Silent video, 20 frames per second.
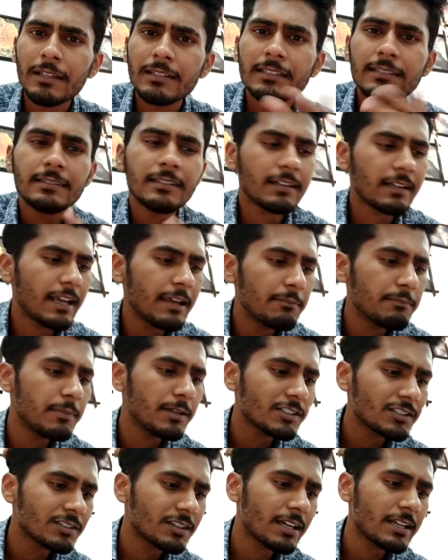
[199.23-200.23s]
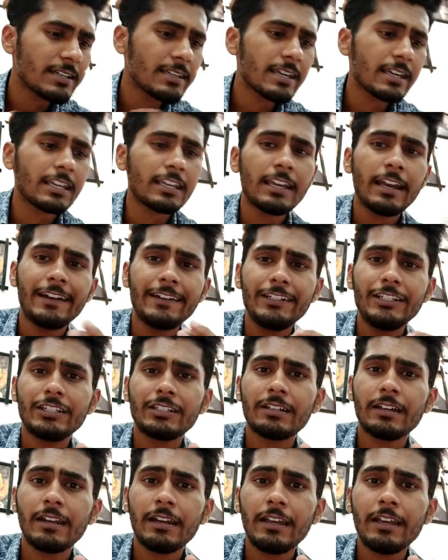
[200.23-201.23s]
बाद इतना टाइम बचता नहीं है कि
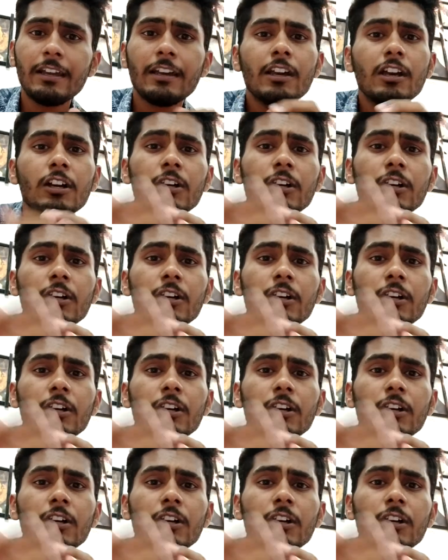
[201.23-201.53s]
एडिट करें